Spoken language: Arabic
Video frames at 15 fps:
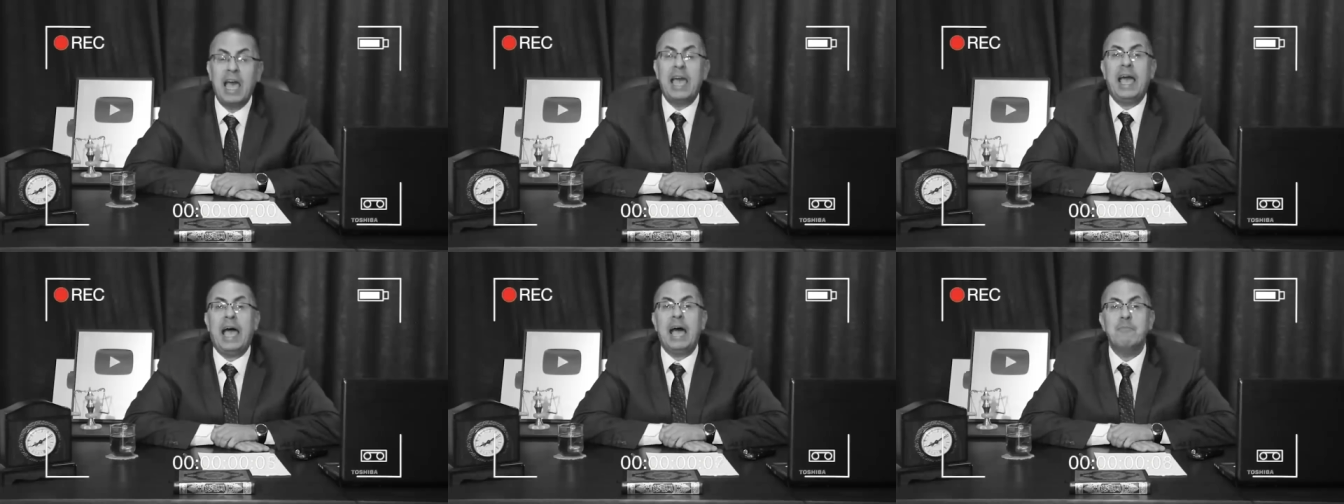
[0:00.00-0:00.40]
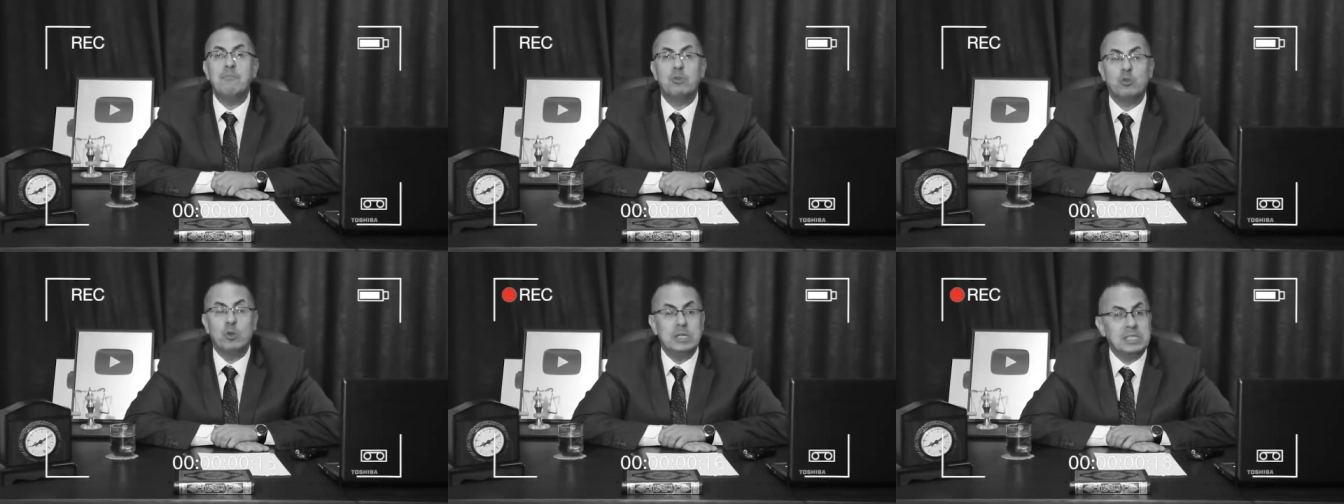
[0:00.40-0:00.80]
اي
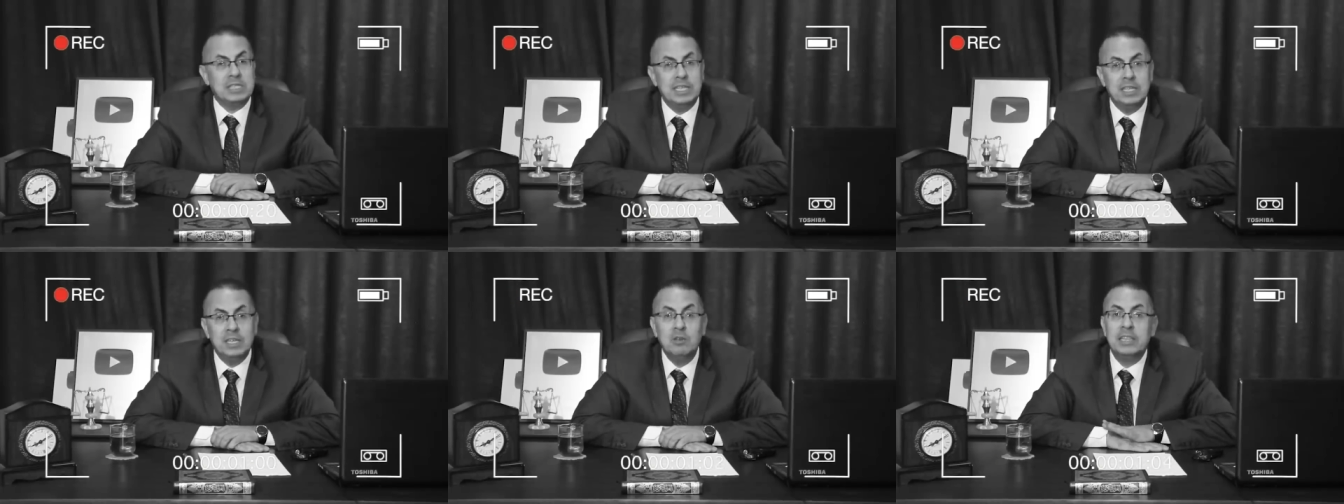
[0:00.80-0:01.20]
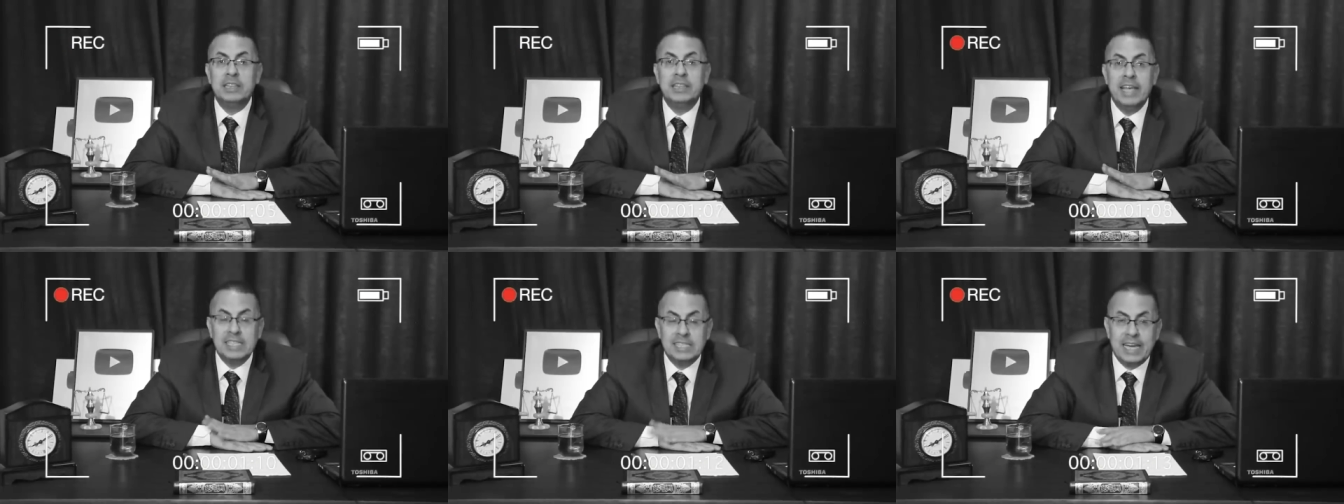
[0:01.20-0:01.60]
حبة يا سيدي
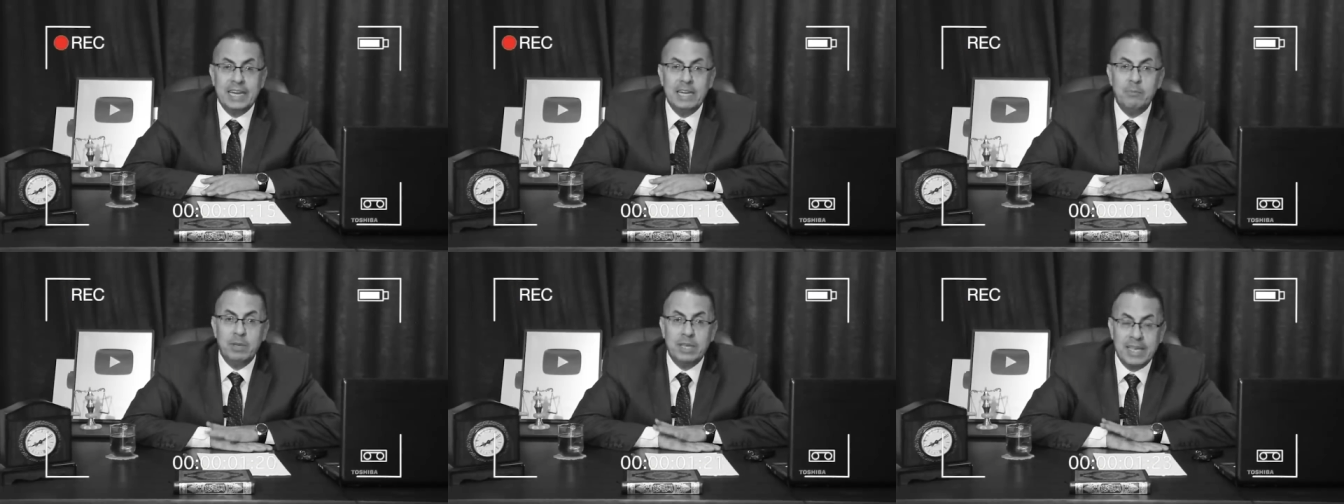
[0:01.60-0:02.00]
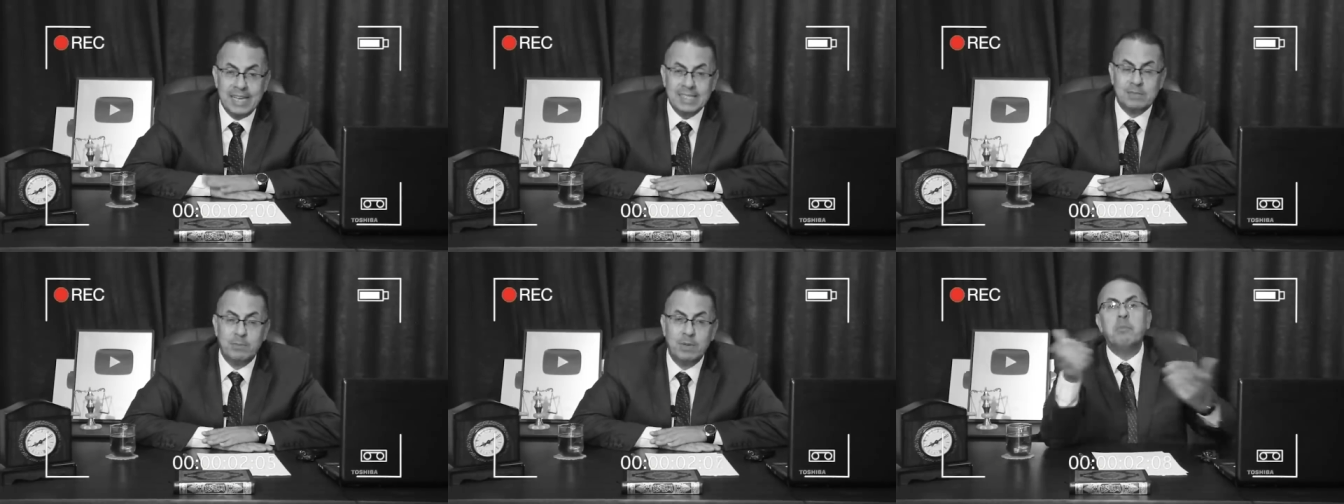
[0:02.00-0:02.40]
داس عليه
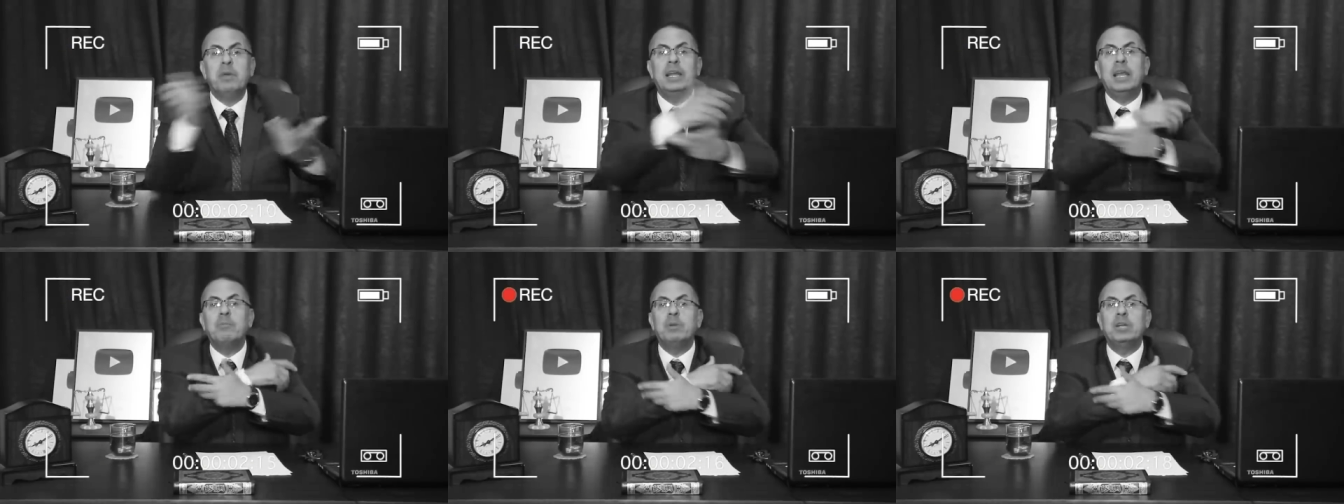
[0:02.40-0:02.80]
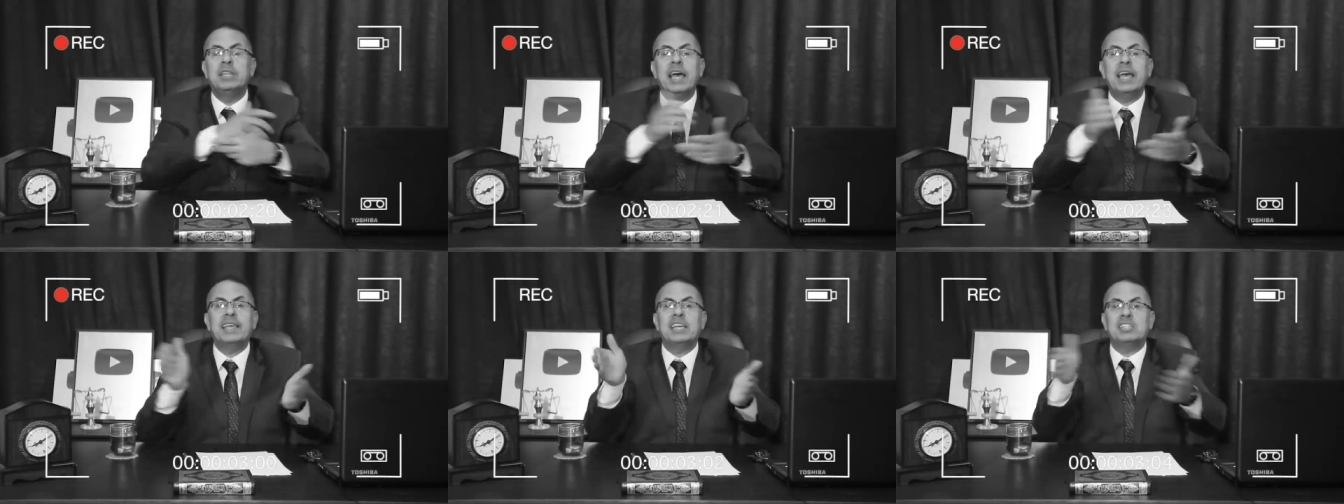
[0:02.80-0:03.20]
بالجزم بيلبي
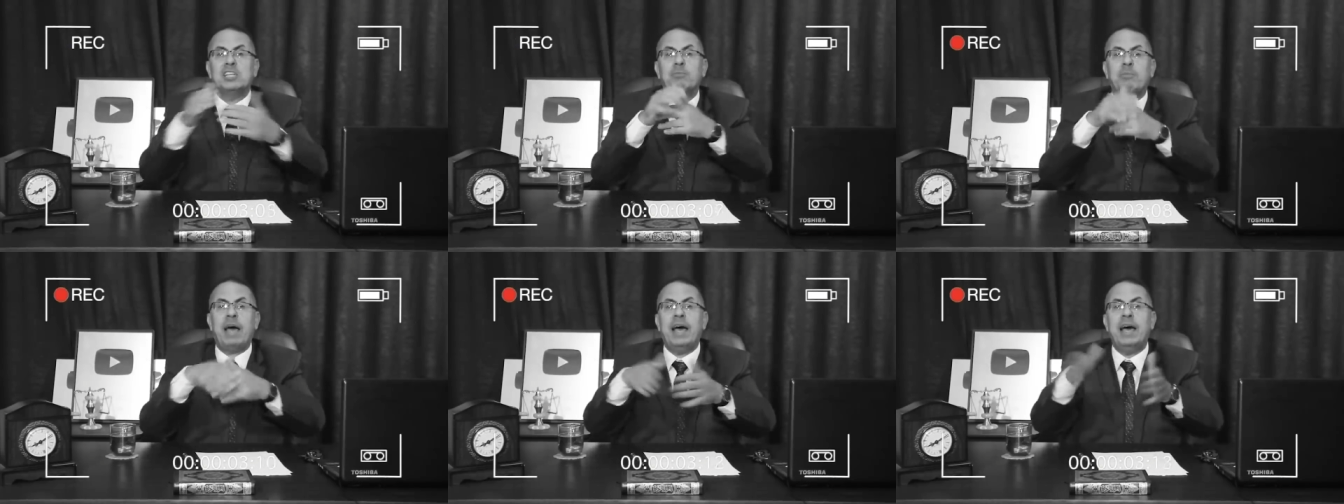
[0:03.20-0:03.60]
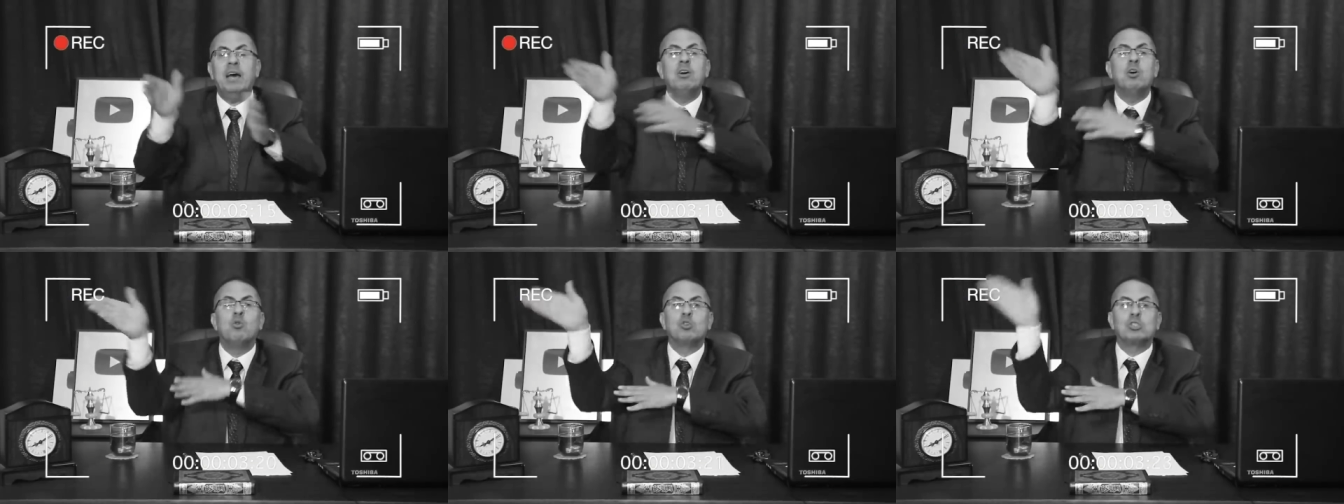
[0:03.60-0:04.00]
ايديه الجسد معاه
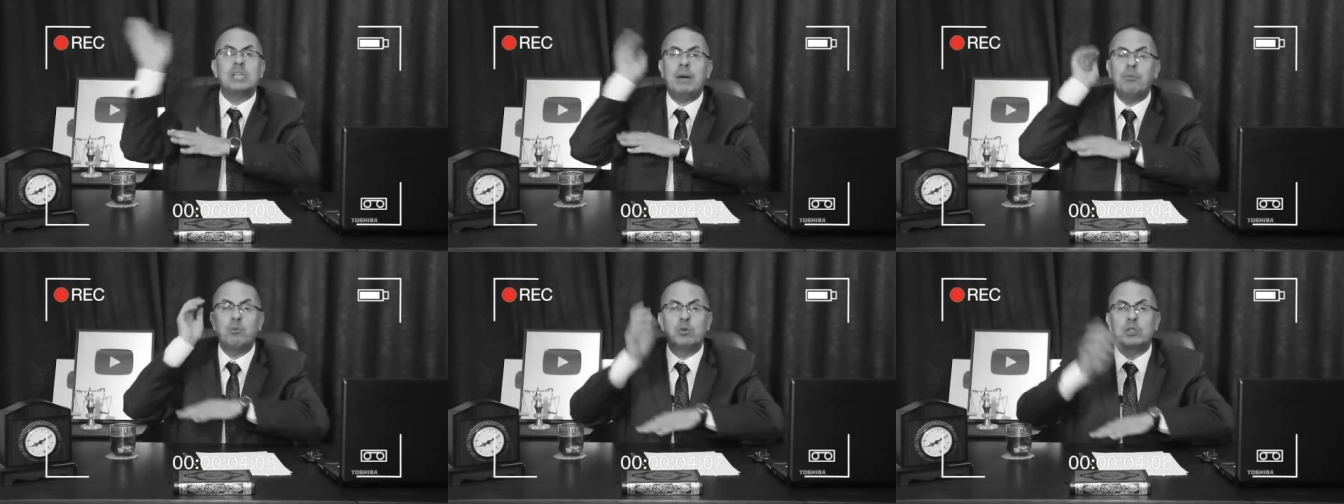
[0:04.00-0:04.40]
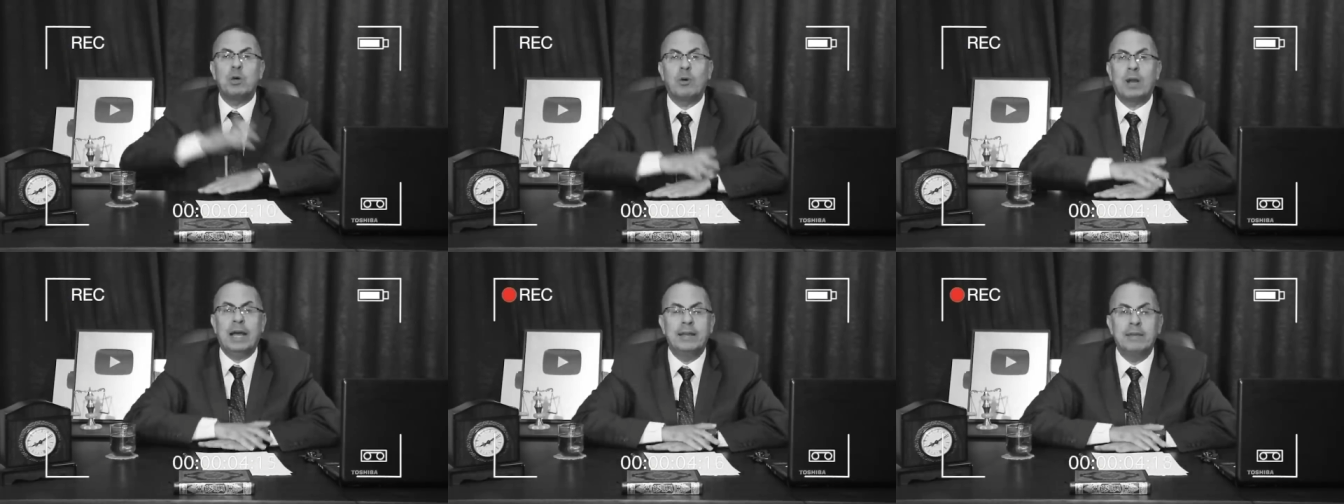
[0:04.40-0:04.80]
وصاحبه
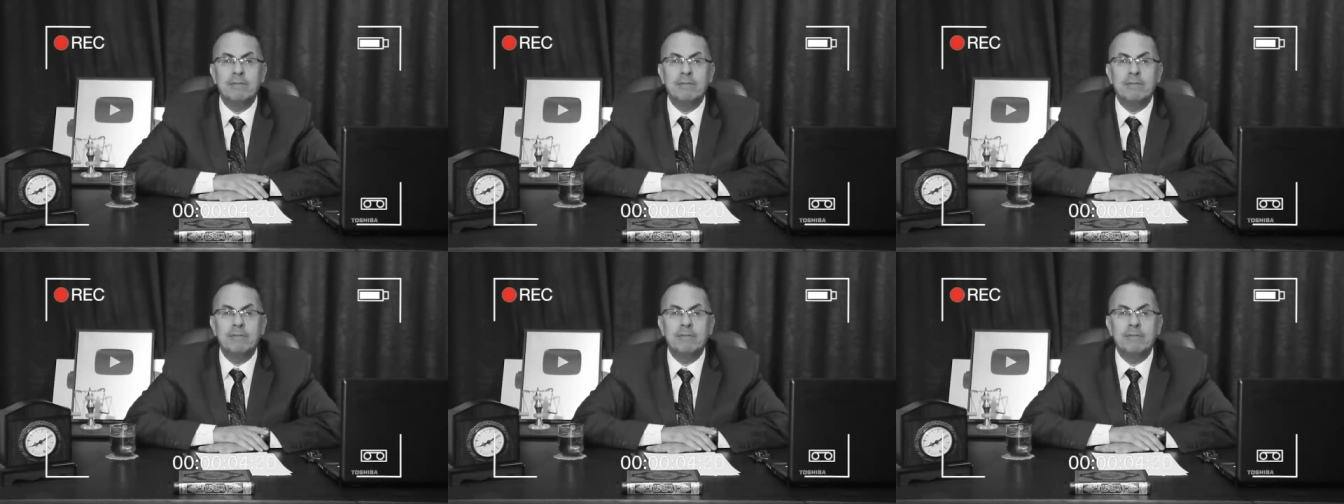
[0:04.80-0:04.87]
بيدور عليه